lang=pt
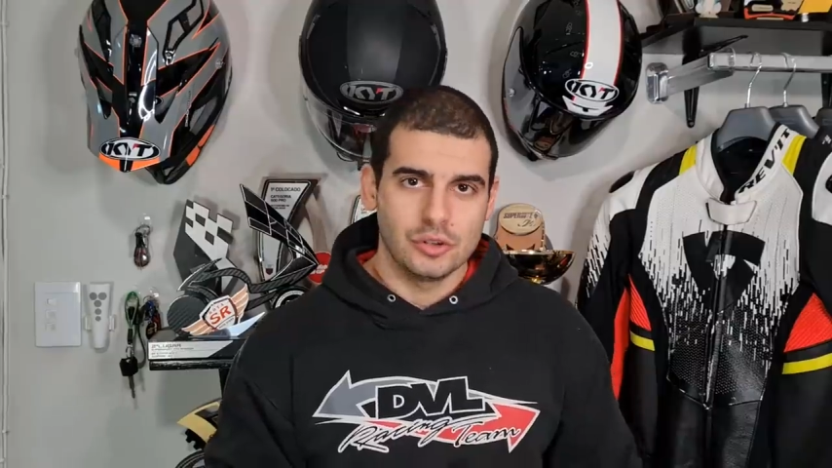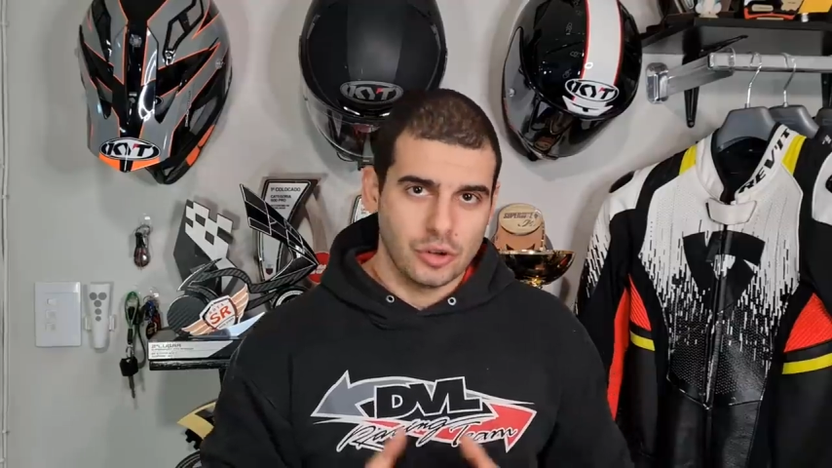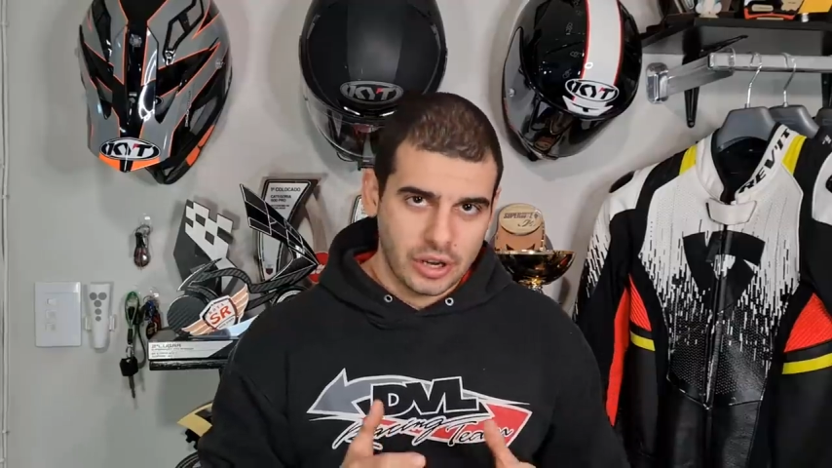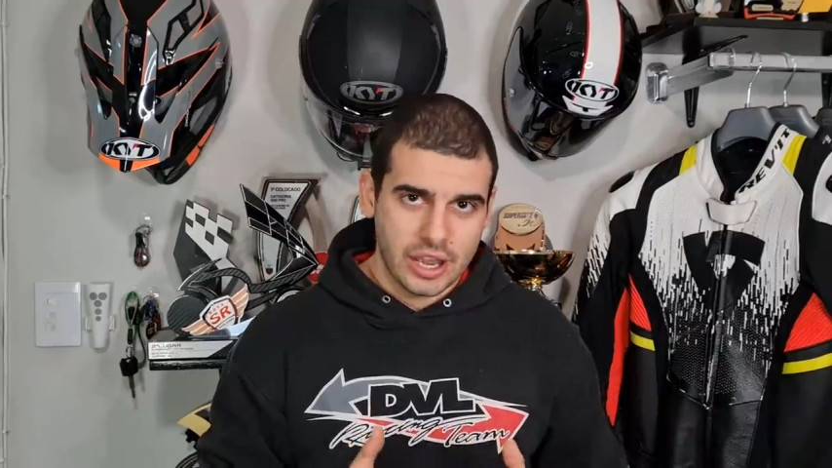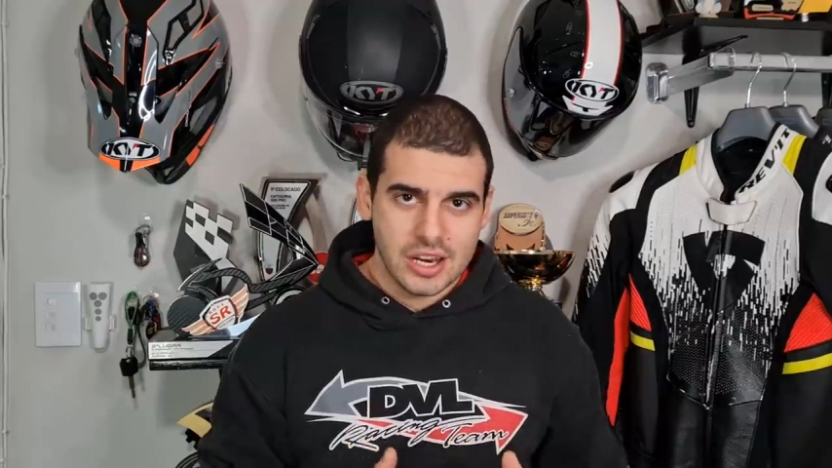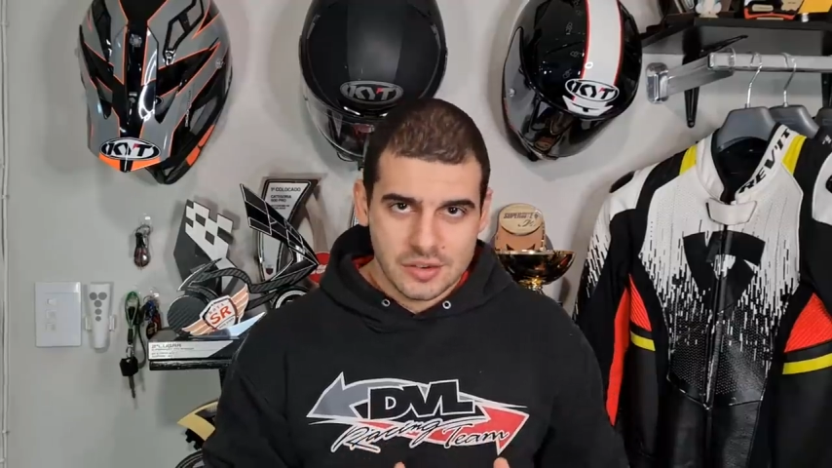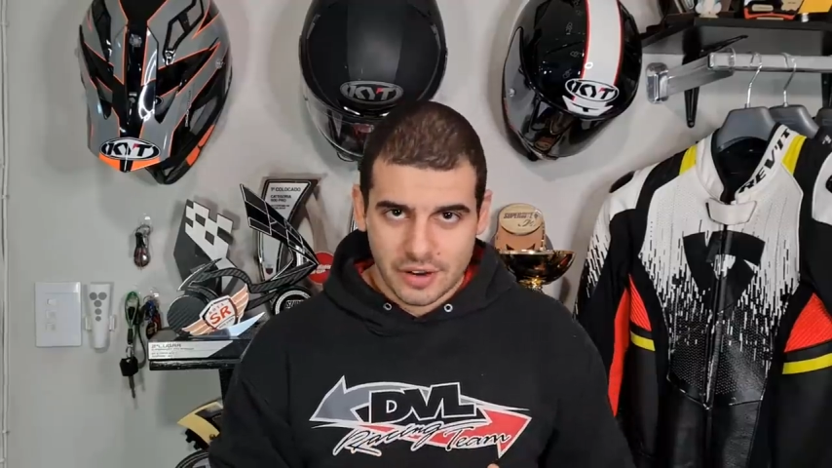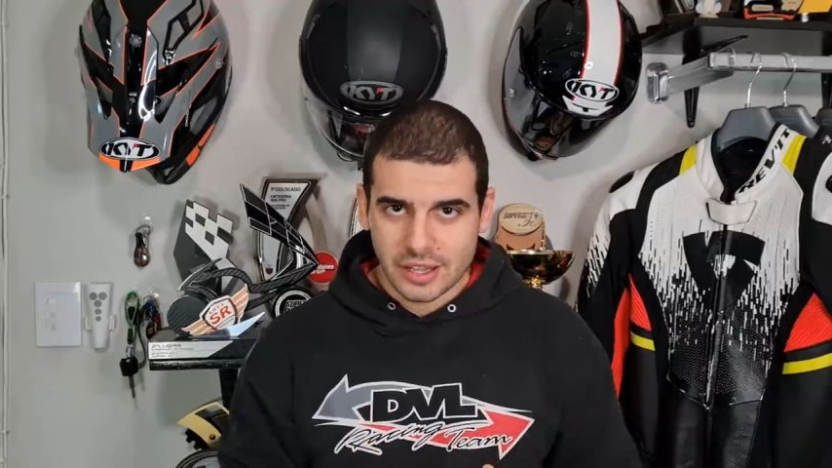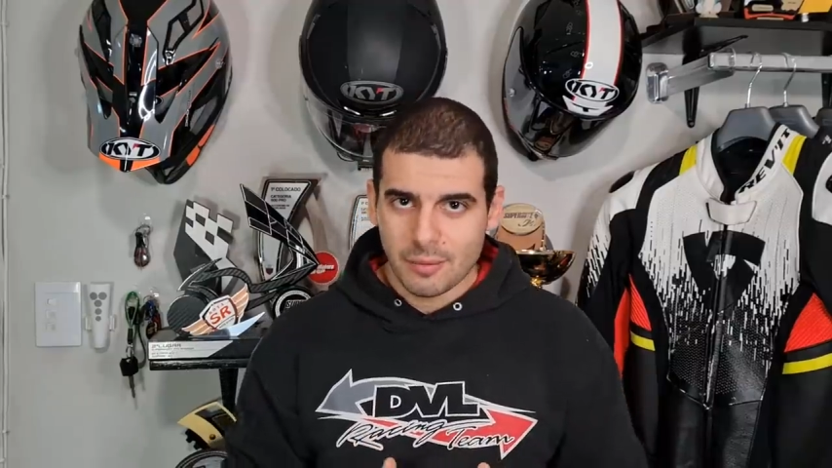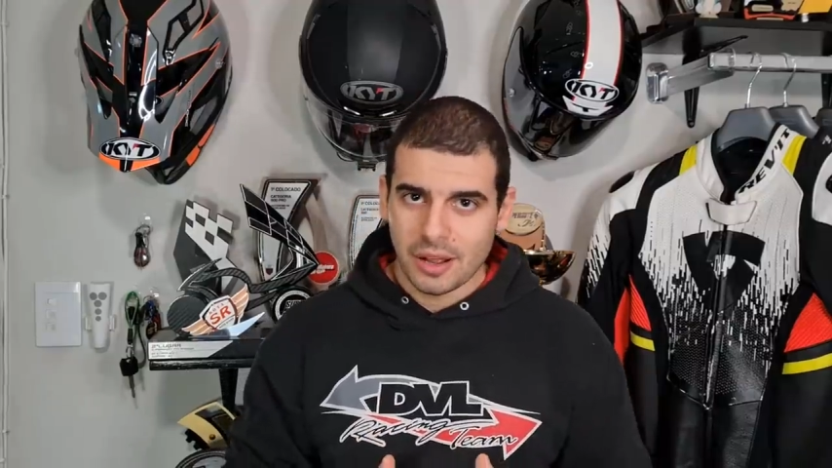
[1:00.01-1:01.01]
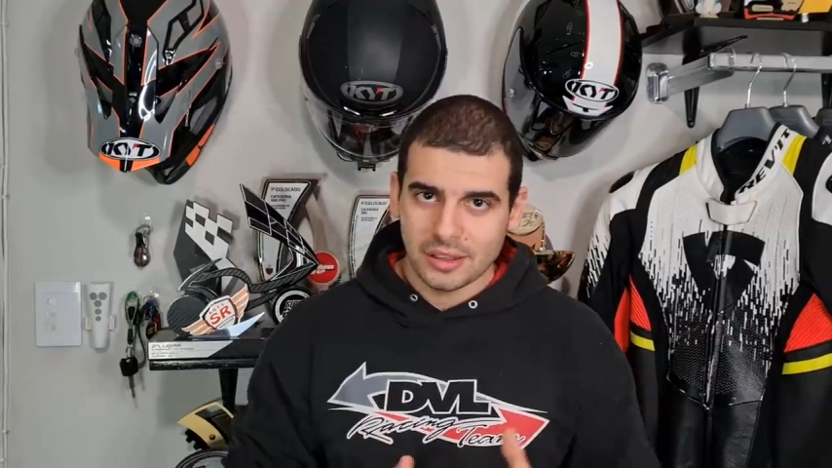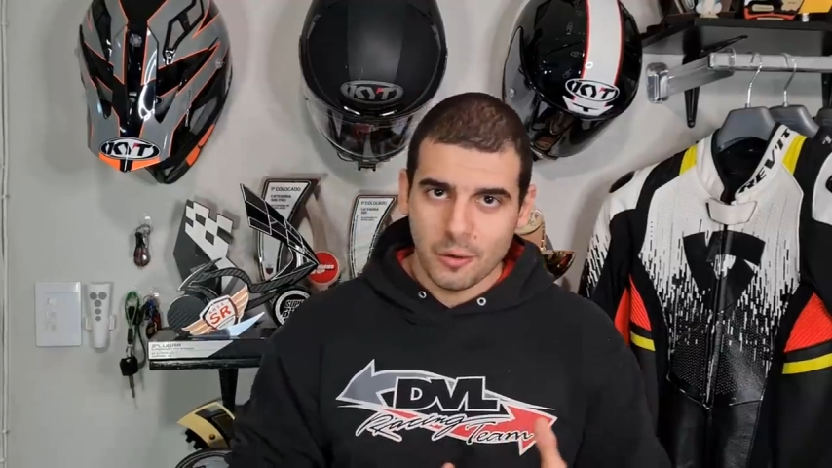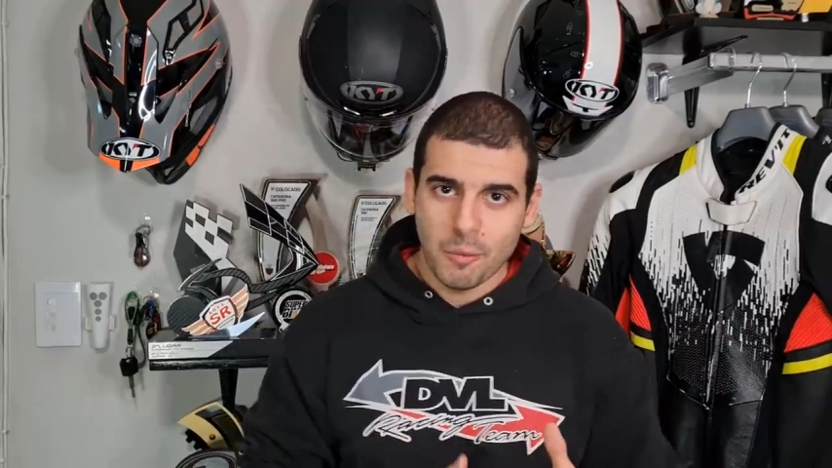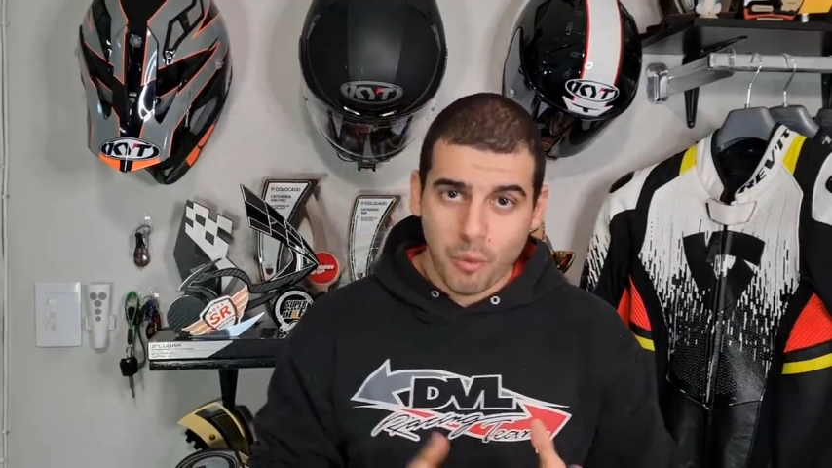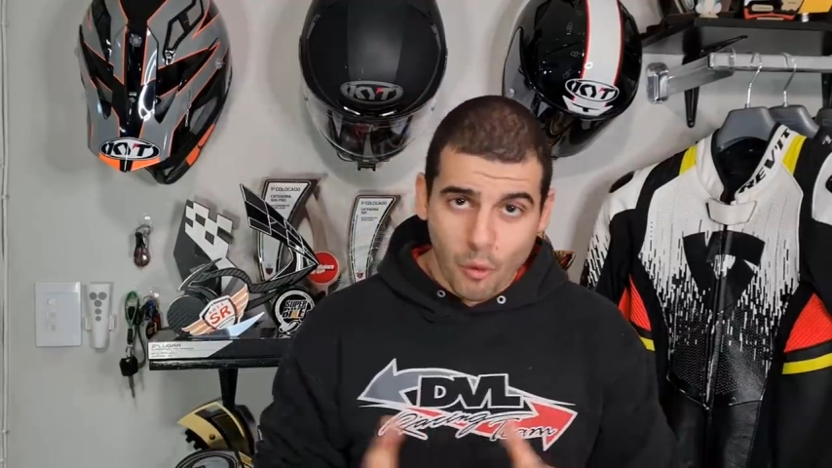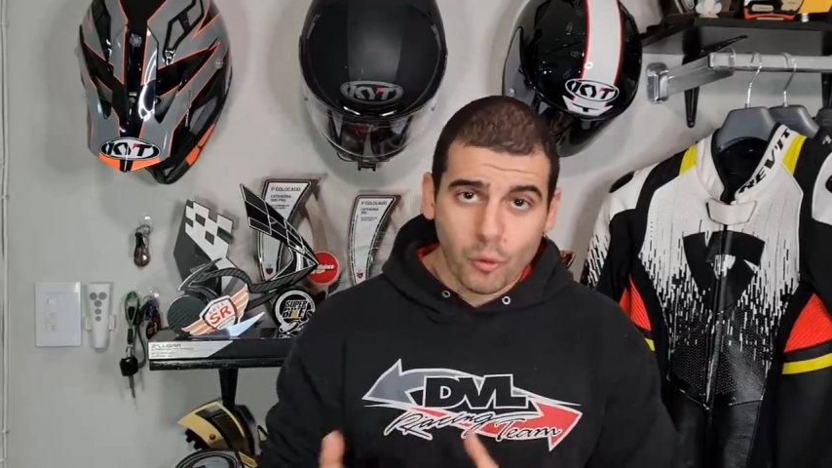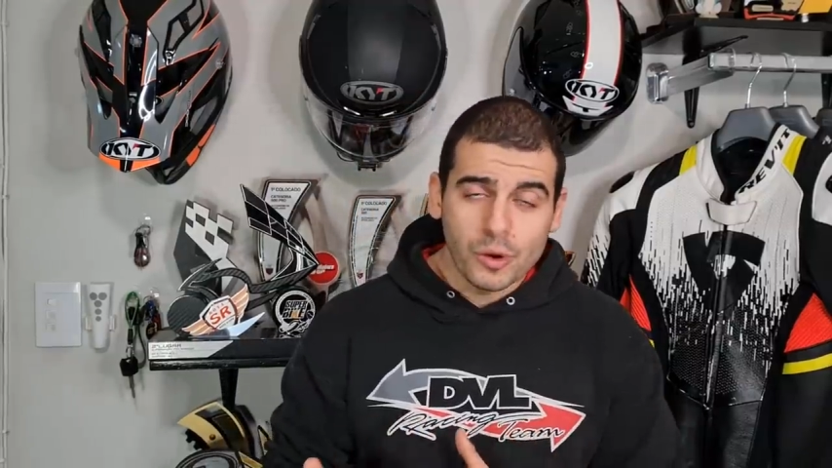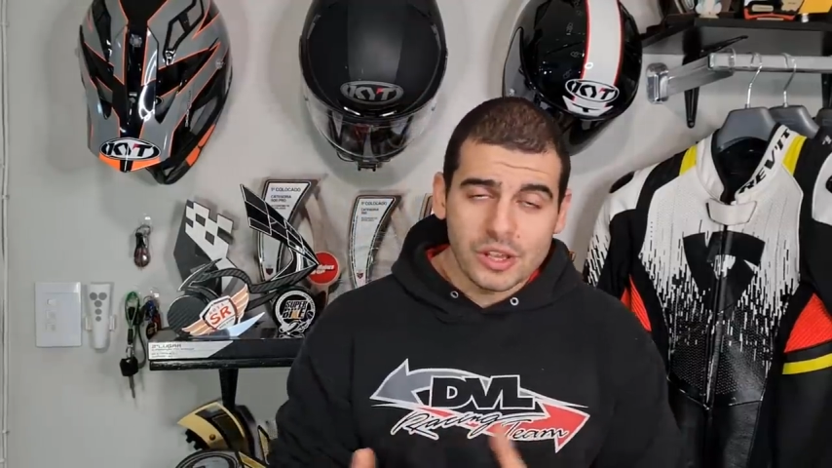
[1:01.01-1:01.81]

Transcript: Só que a gente vai debater um pouco